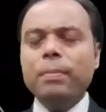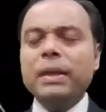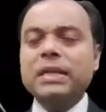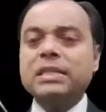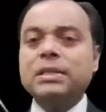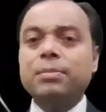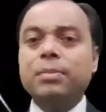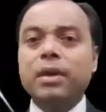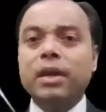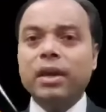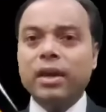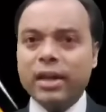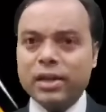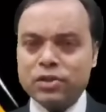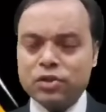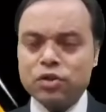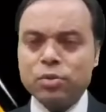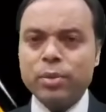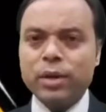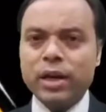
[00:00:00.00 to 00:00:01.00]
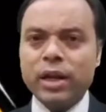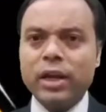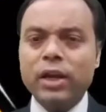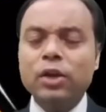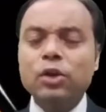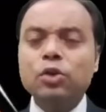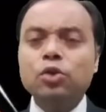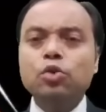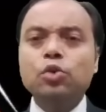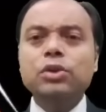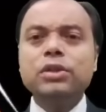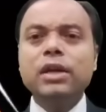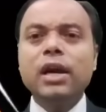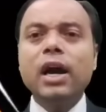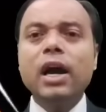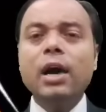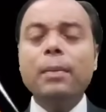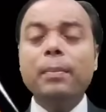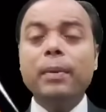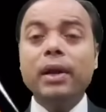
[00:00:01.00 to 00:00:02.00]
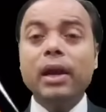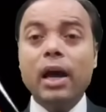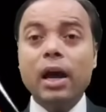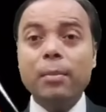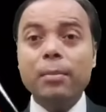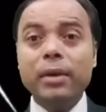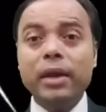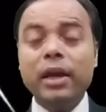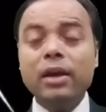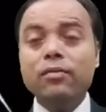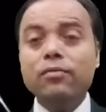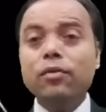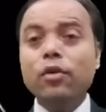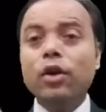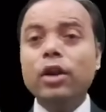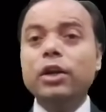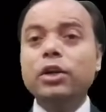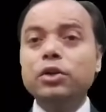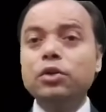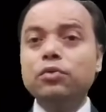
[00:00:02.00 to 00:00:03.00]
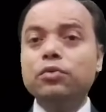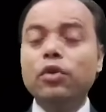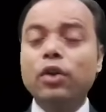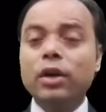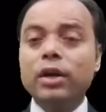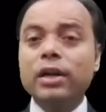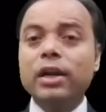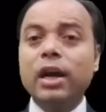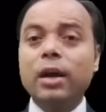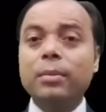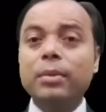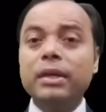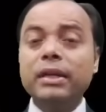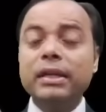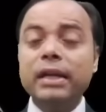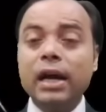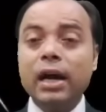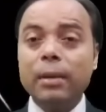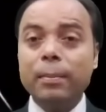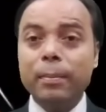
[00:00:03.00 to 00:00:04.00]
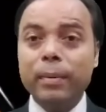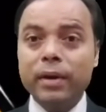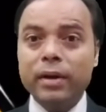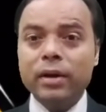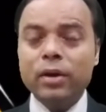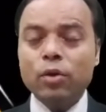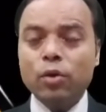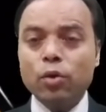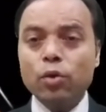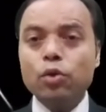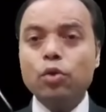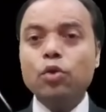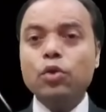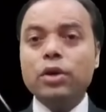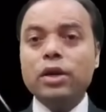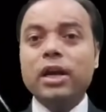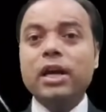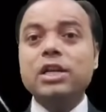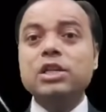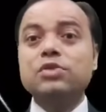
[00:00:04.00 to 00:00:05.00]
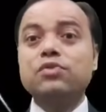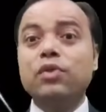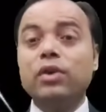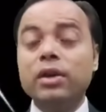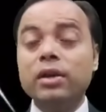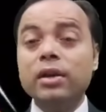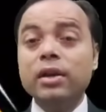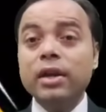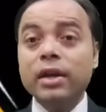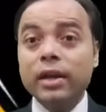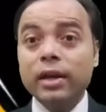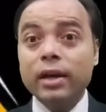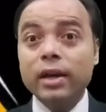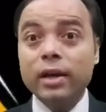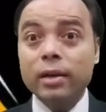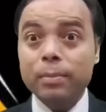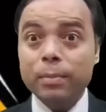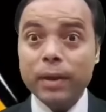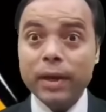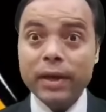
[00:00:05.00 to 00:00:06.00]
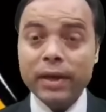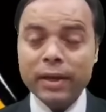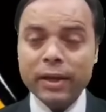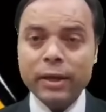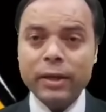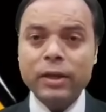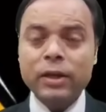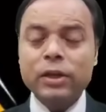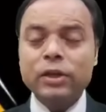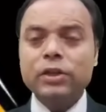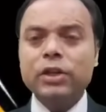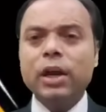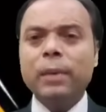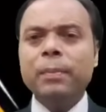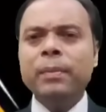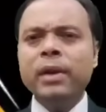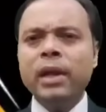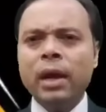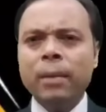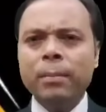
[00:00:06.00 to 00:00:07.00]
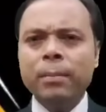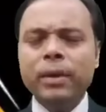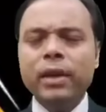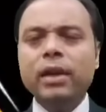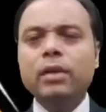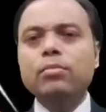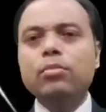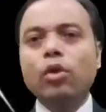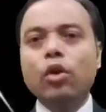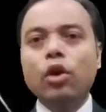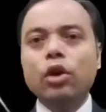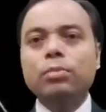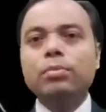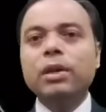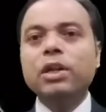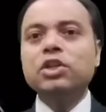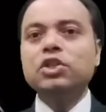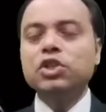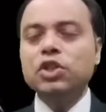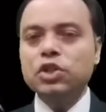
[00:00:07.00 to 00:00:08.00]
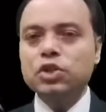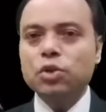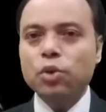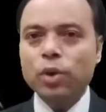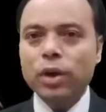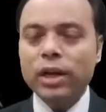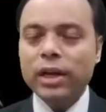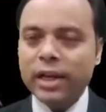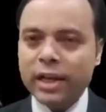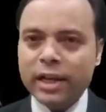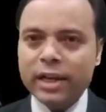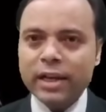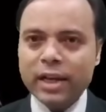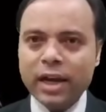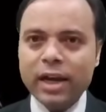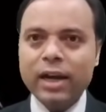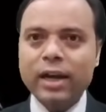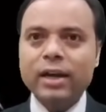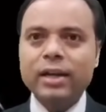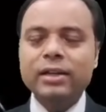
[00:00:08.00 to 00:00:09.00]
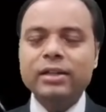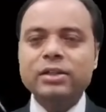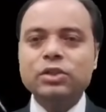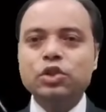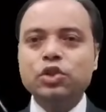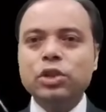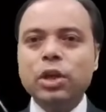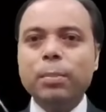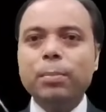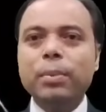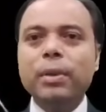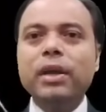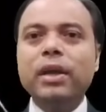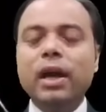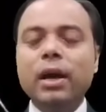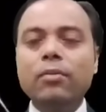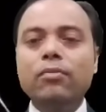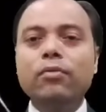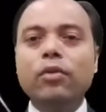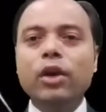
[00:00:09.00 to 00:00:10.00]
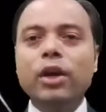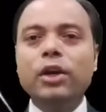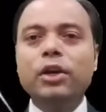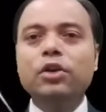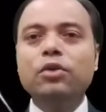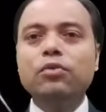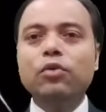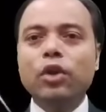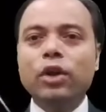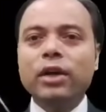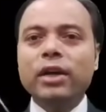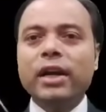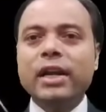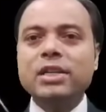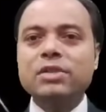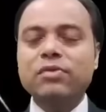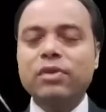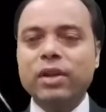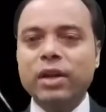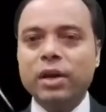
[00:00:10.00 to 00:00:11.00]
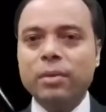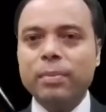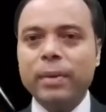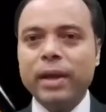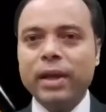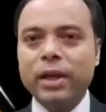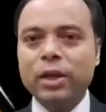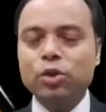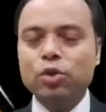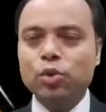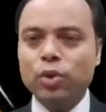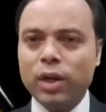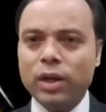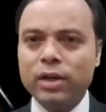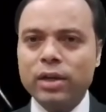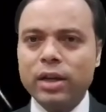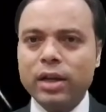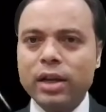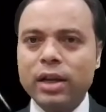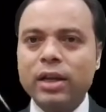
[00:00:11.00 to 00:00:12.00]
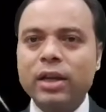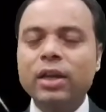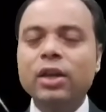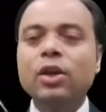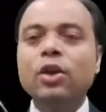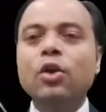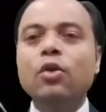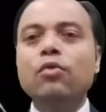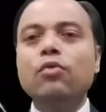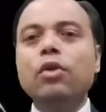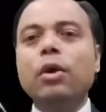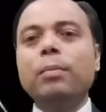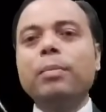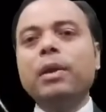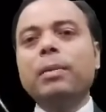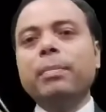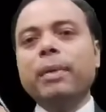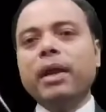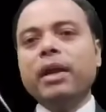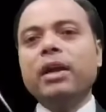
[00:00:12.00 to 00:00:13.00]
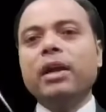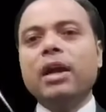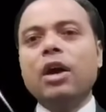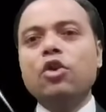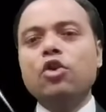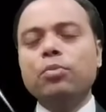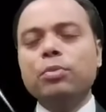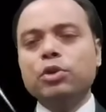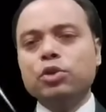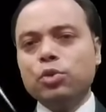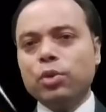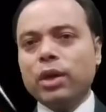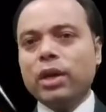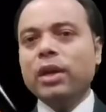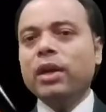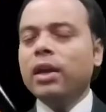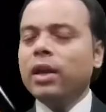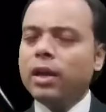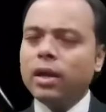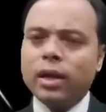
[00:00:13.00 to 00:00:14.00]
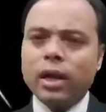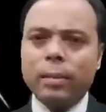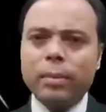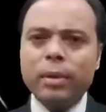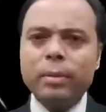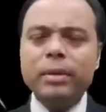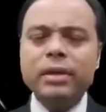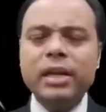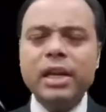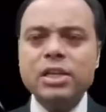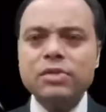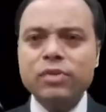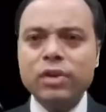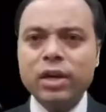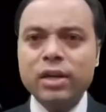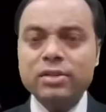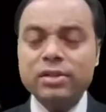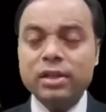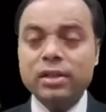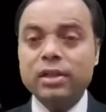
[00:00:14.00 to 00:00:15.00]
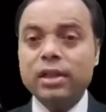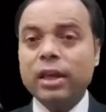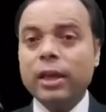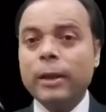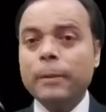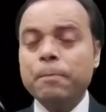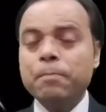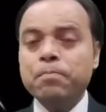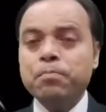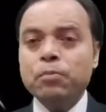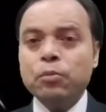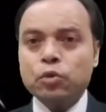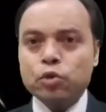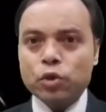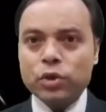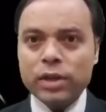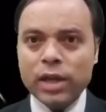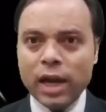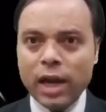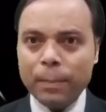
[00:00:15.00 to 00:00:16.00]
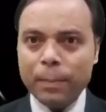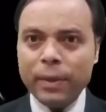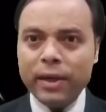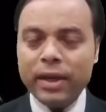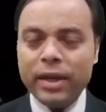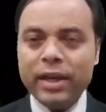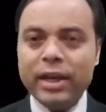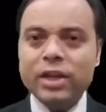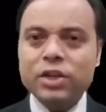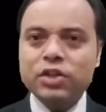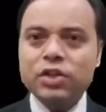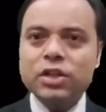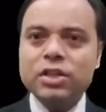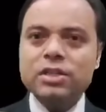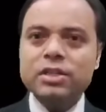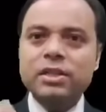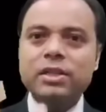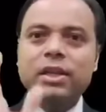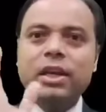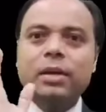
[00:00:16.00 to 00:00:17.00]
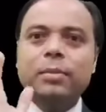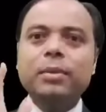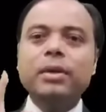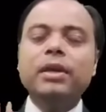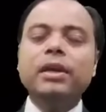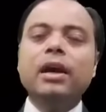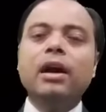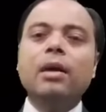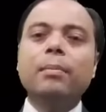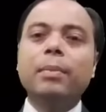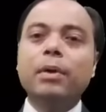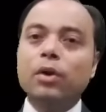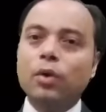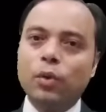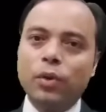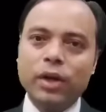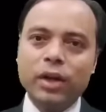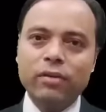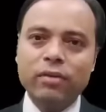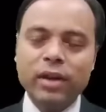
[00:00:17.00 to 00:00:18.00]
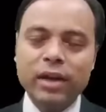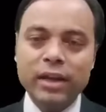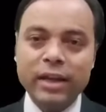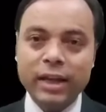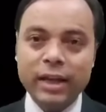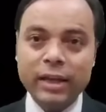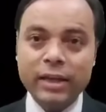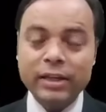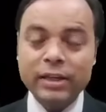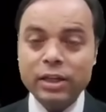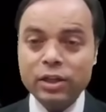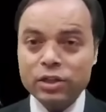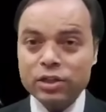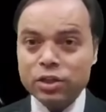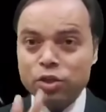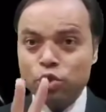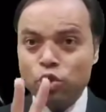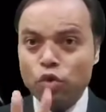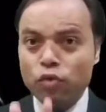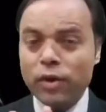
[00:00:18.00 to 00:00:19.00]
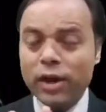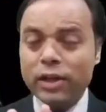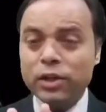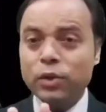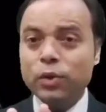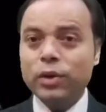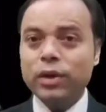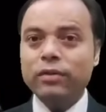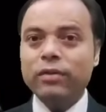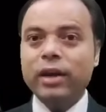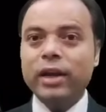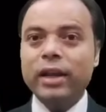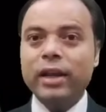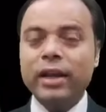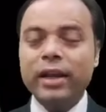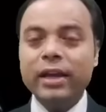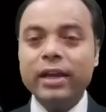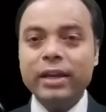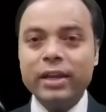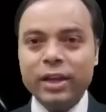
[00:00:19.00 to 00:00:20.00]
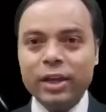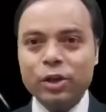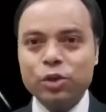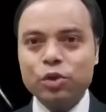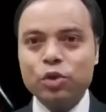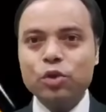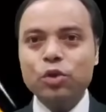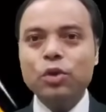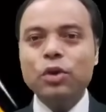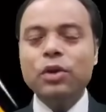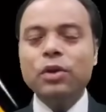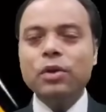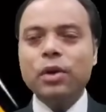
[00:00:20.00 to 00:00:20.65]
ऑन पैसे के कस्टमर हैं तो यहां पर हम एक वॉलेट टू वॉलेट का भी यहां पर उनको ट्रांसफर कर पाएंगे ये अपने आप में एक बहुत बड़ी चीज होगी लेकिन हाँ जब भी हम वॉलेट टू वॉलेट ट्रांसफर कर पाएंगे तो कहीं ना कहीं वो अपने बैंक अकाउंट में जो है कभी भी ट्रांसफर कर सकते हैं सो यहाँ पे एक चीज ये भी यहाँ पर होने वाली है ये इससे दो फायदे होने वाले हैं एक तो